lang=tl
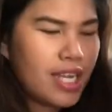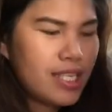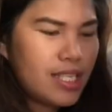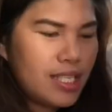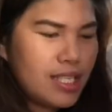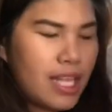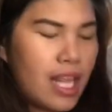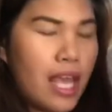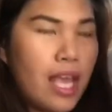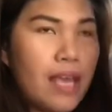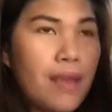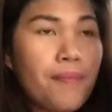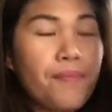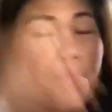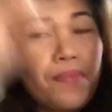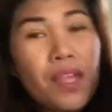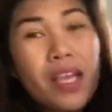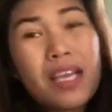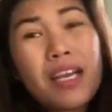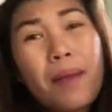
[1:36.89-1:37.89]
Kasi,
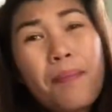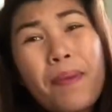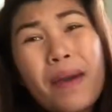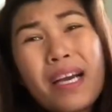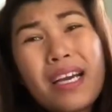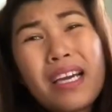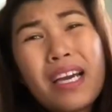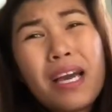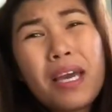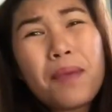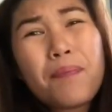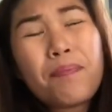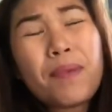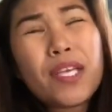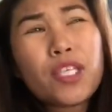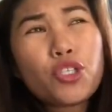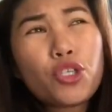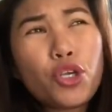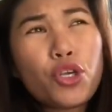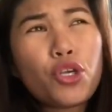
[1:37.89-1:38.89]
kapag ka
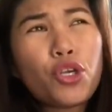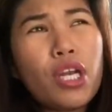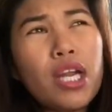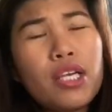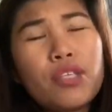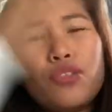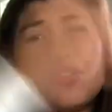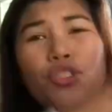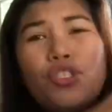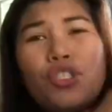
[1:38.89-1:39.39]
i-picture ko lang to